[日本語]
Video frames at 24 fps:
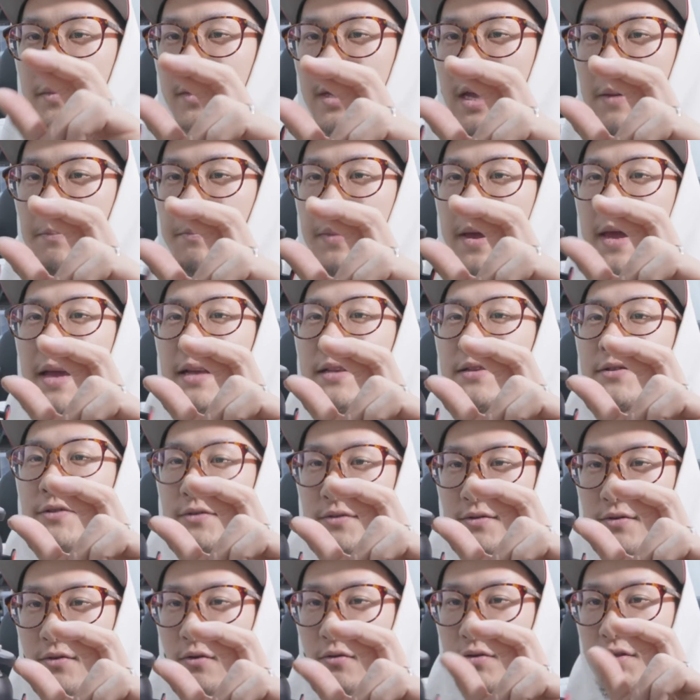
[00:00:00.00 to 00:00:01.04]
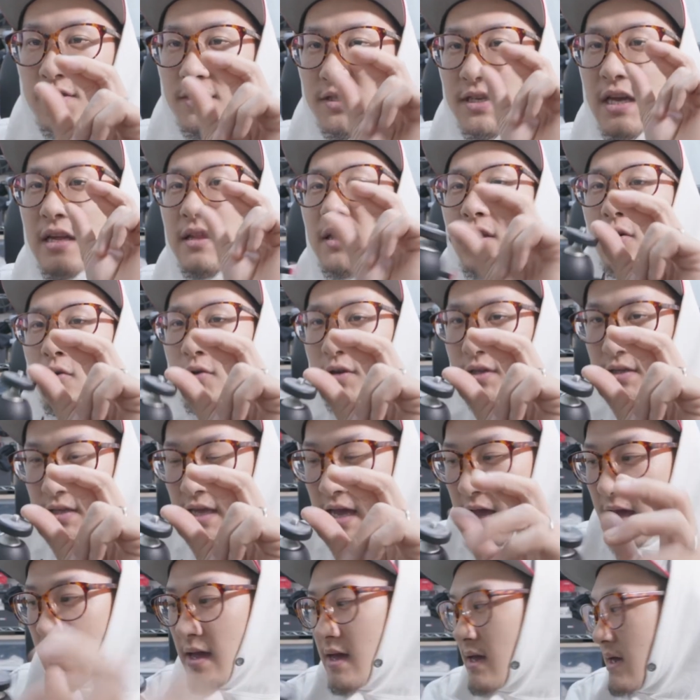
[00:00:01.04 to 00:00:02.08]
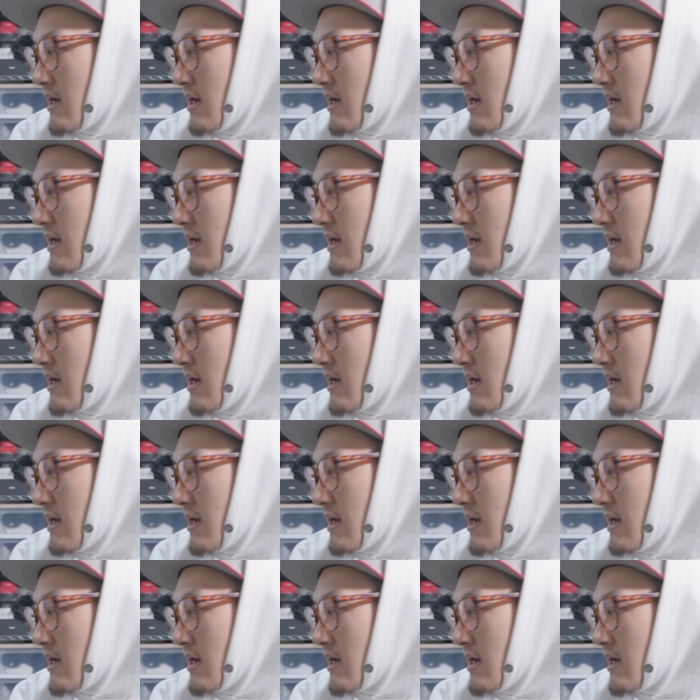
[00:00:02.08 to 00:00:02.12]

ベースをつけておいて、